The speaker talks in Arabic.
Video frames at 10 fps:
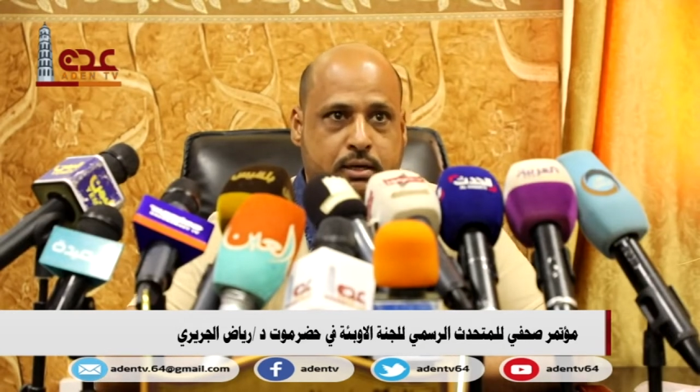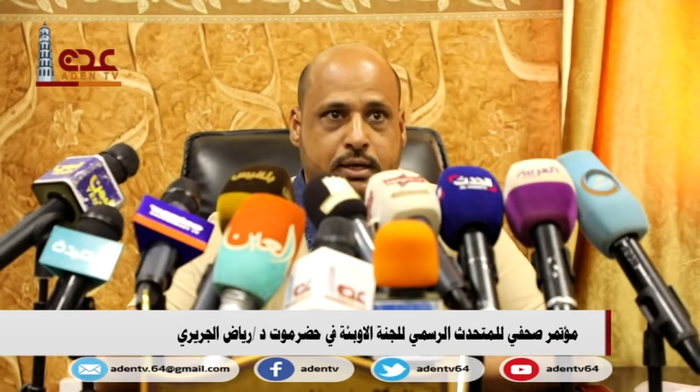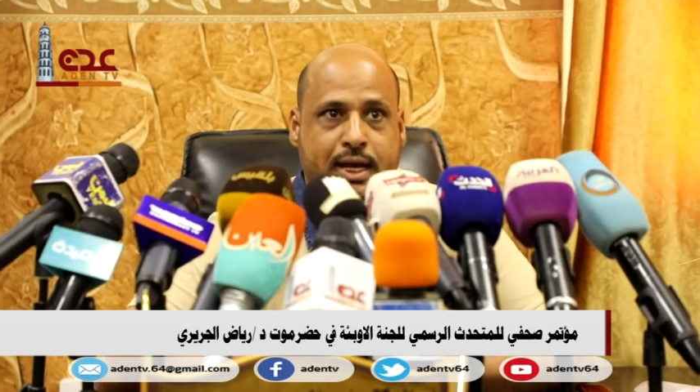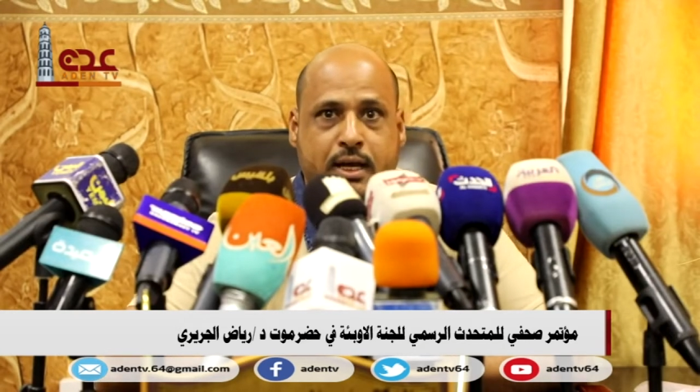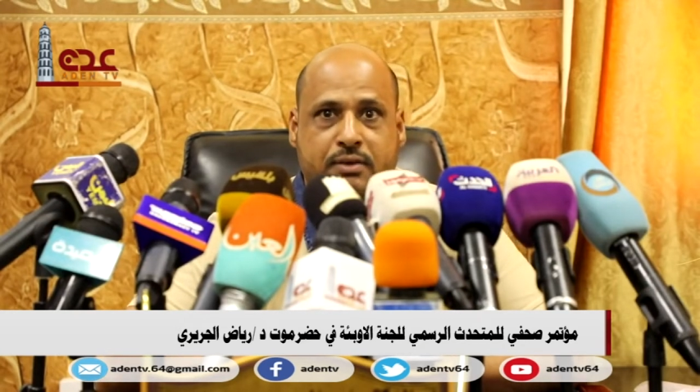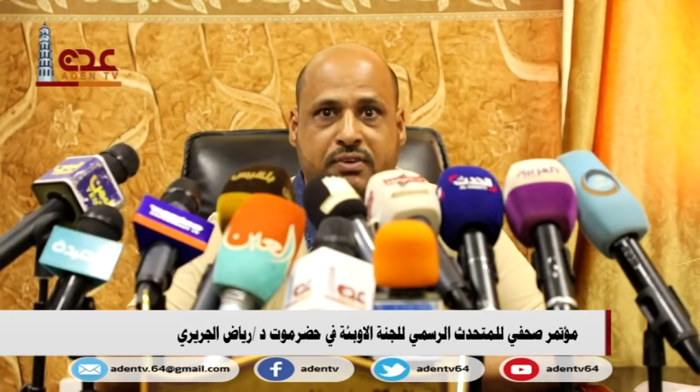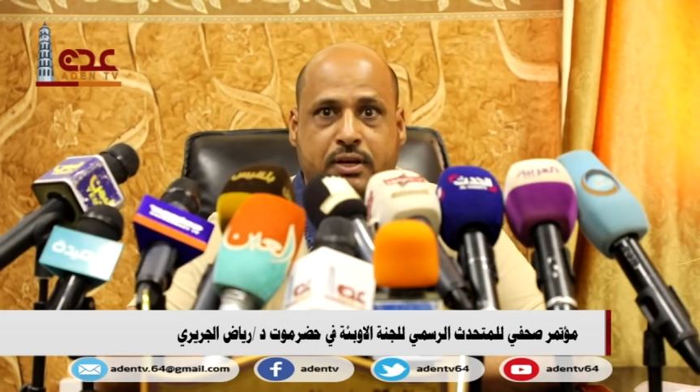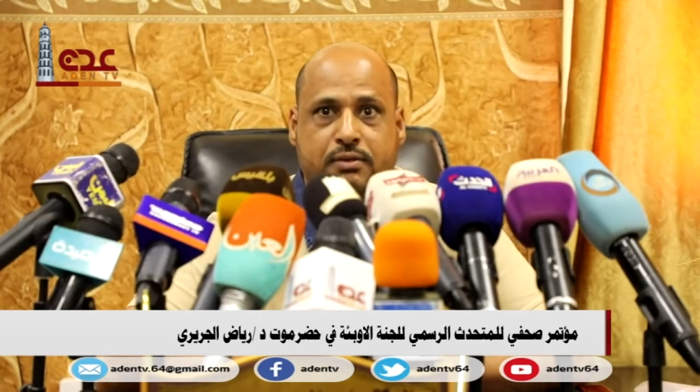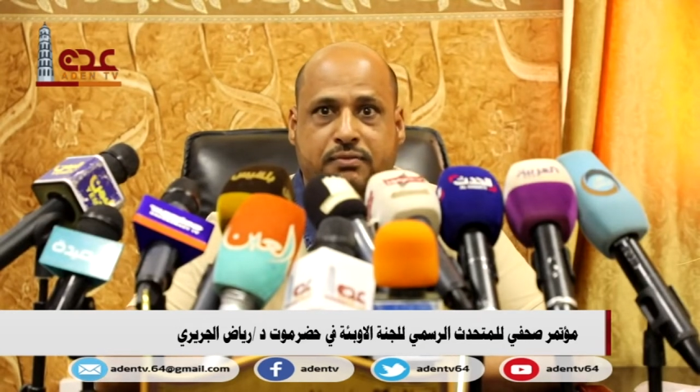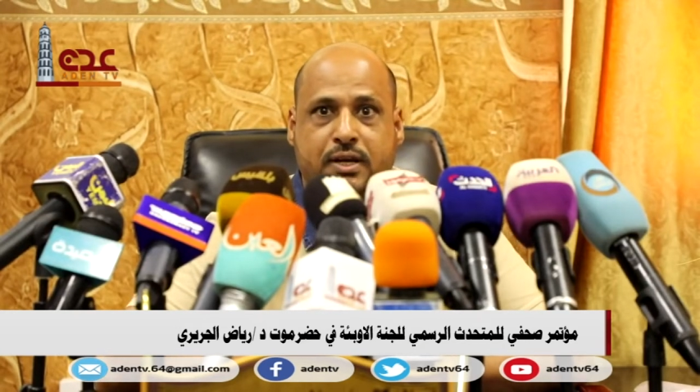لأن
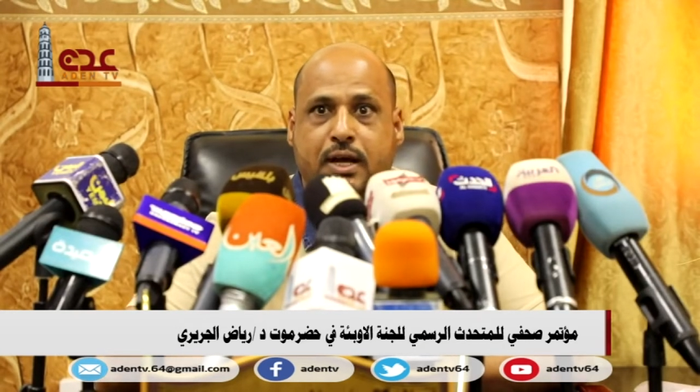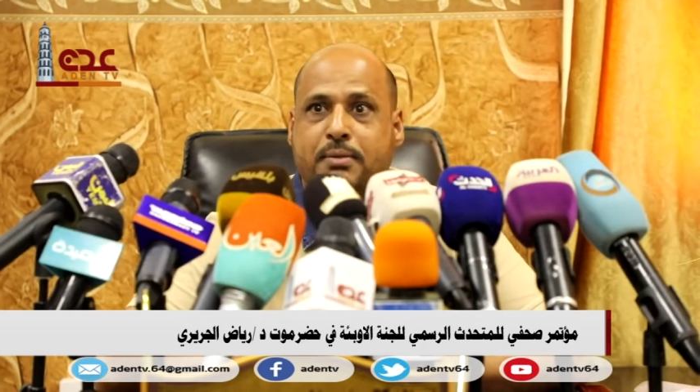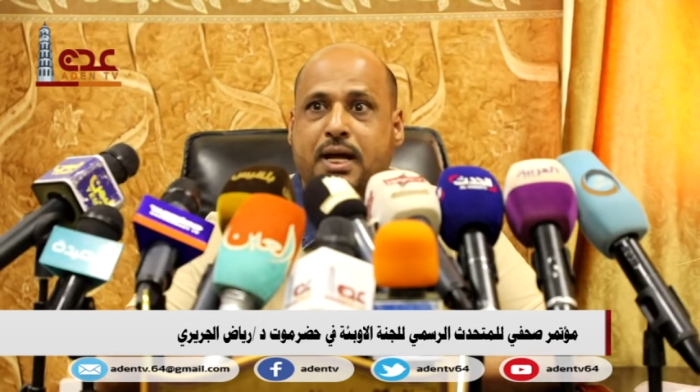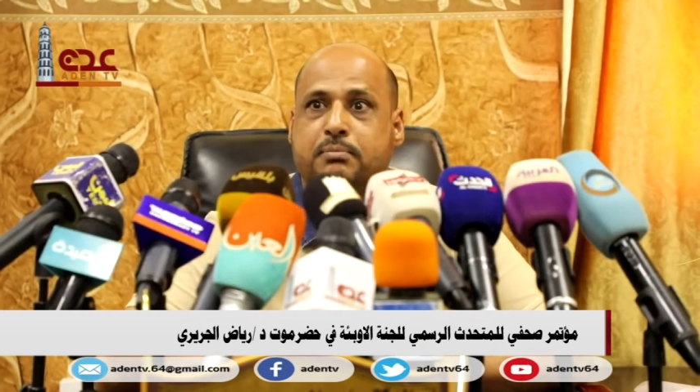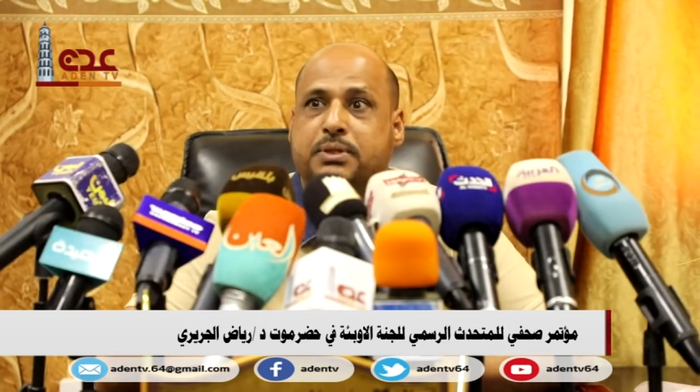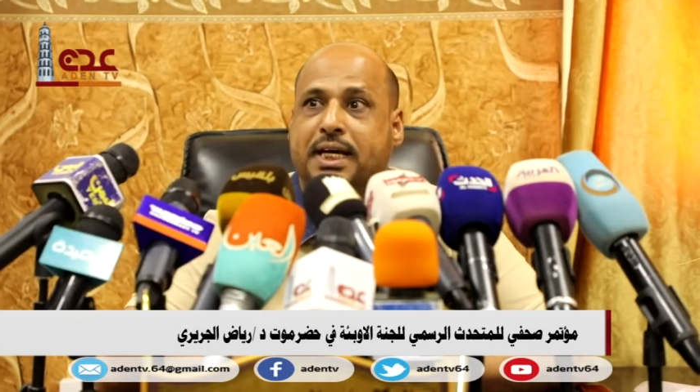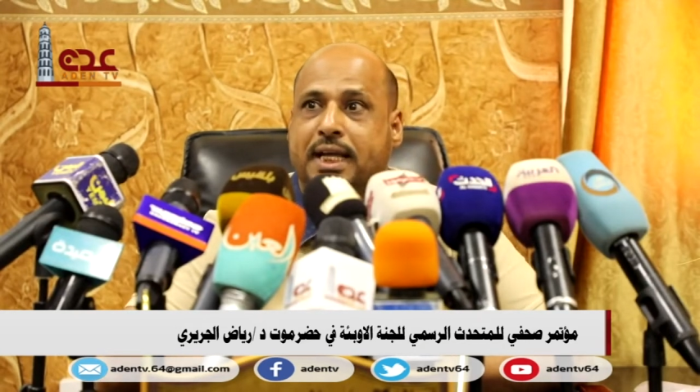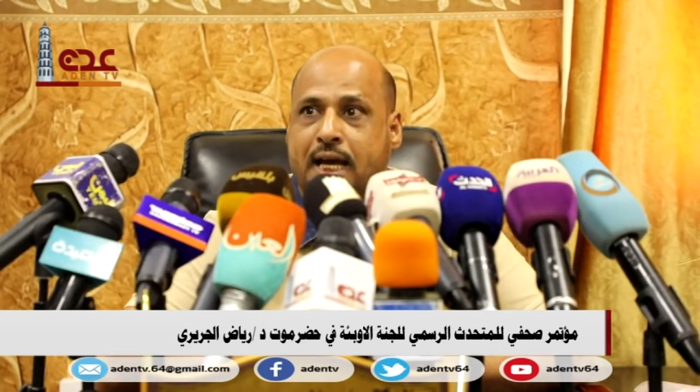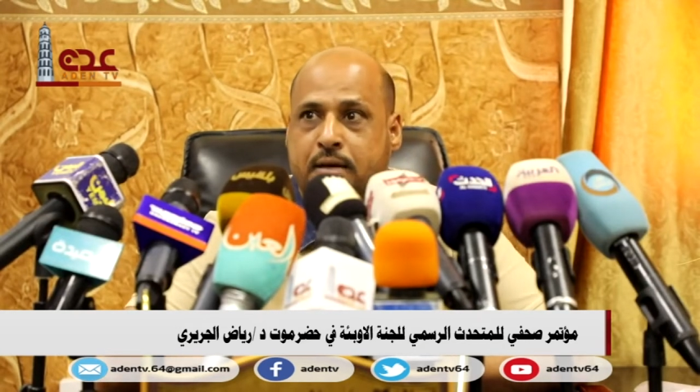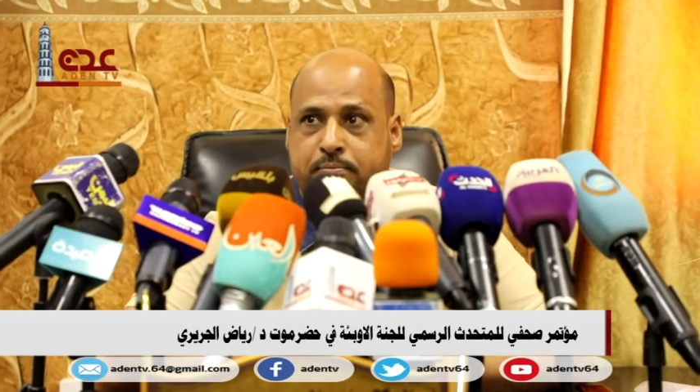في الأمراض
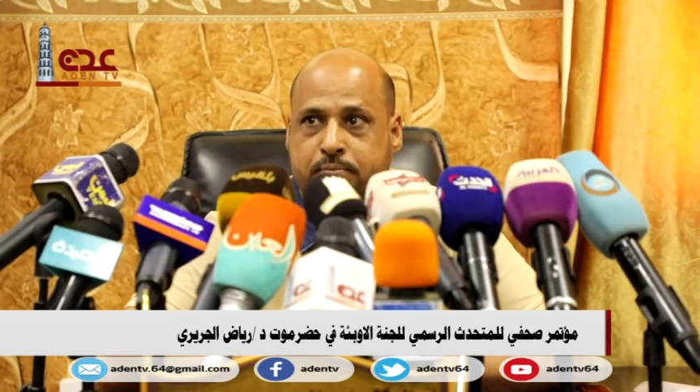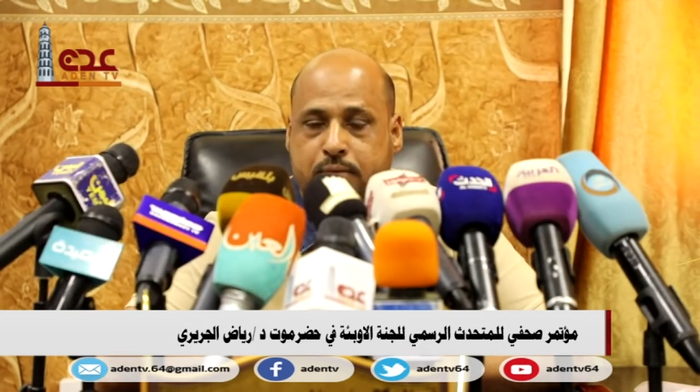بشكل عام